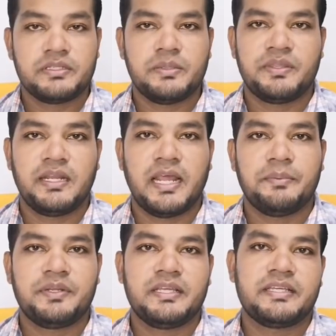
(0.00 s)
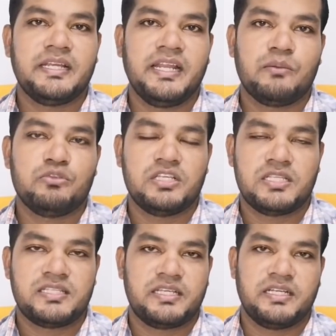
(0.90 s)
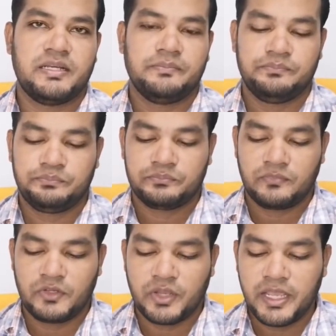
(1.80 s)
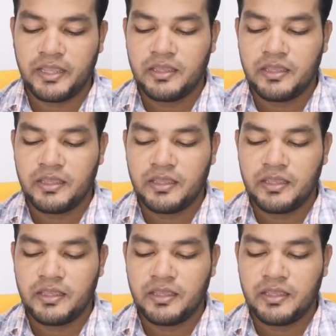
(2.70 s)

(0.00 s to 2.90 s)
যে আমাদের লাইভটি কি ক্লিয়ার বোঝা যাচ্ছে কিনা ওকে